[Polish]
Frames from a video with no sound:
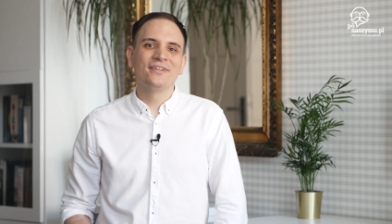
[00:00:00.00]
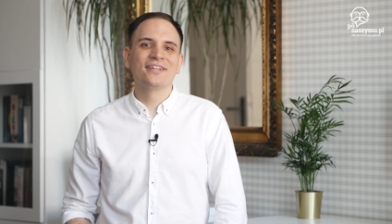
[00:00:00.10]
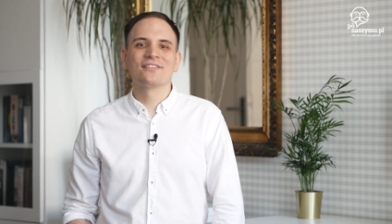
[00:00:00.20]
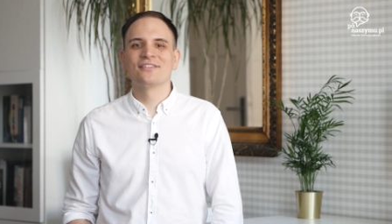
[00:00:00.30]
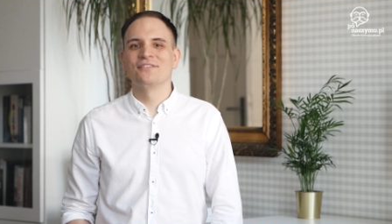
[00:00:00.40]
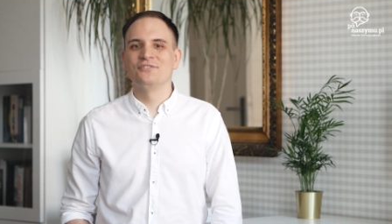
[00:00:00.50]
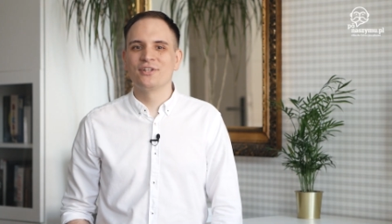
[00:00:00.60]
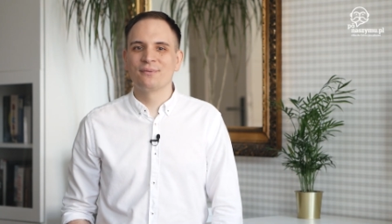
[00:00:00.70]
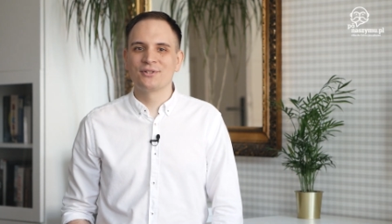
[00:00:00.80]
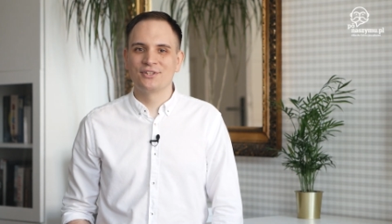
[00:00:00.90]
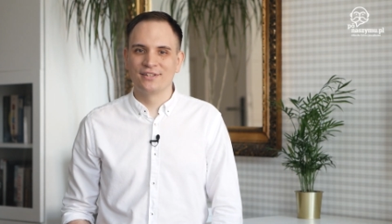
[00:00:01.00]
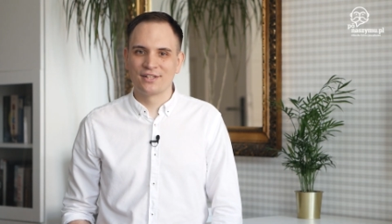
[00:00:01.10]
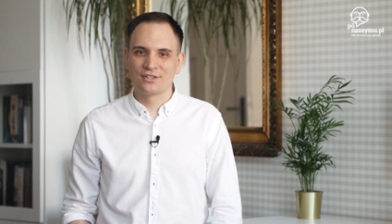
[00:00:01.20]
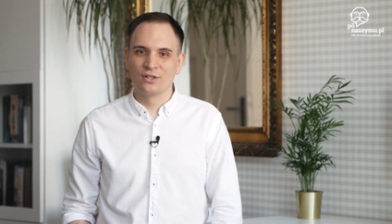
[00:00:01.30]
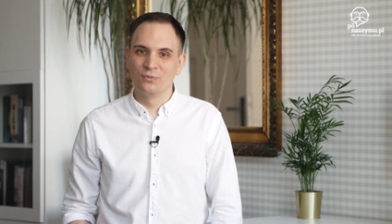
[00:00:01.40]
więc wzięła się
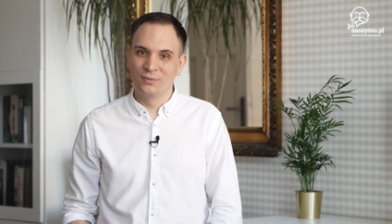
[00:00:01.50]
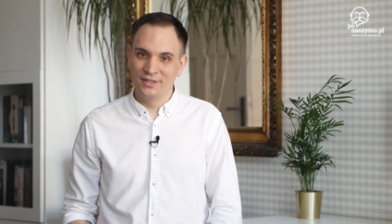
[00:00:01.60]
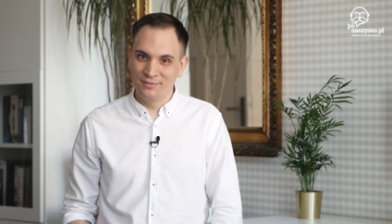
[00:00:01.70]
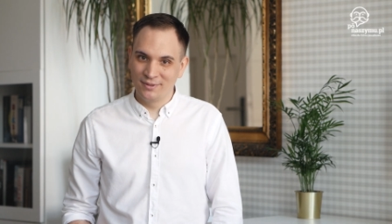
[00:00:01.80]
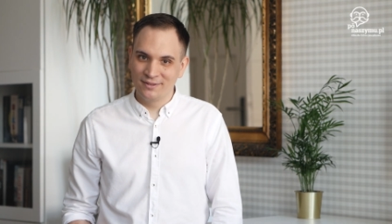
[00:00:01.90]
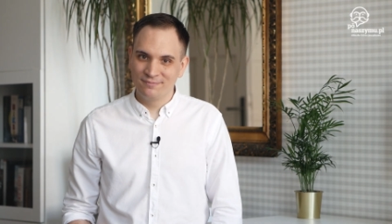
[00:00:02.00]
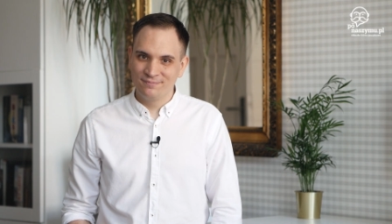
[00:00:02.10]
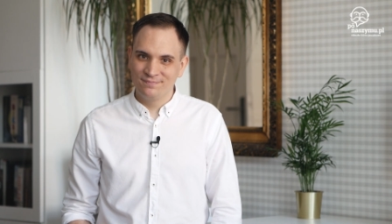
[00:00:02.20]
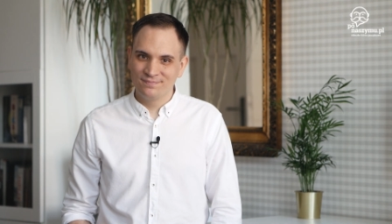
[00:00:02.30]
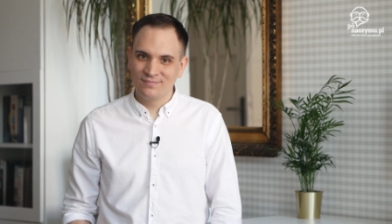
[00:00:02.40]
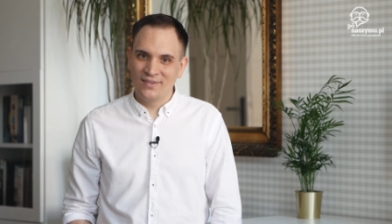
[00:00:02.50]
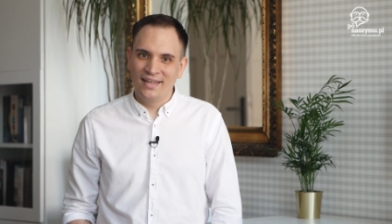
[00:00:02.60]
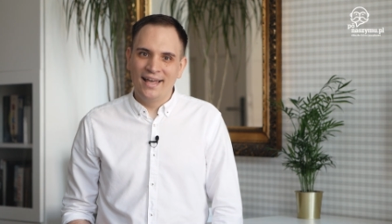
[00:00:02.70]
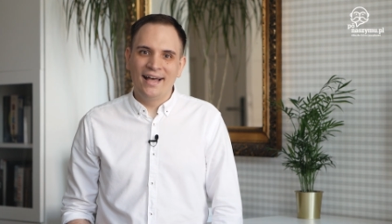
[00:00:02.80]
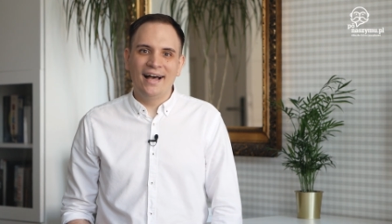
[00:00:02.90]
nasza uberiba?
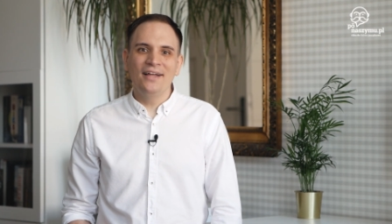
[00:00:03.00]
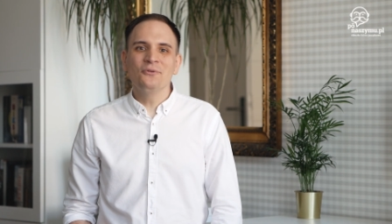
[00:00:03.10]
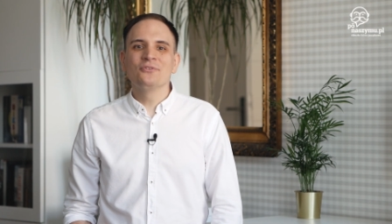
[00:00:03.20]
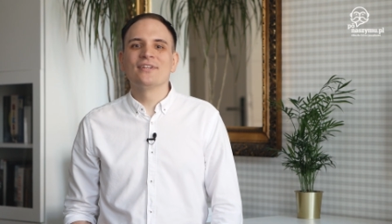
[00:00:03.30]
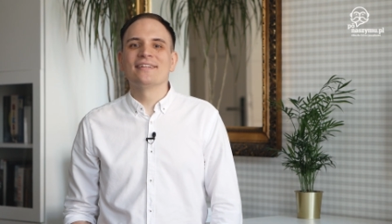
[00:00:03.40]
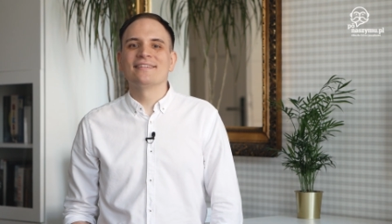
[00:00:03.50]
Ano ze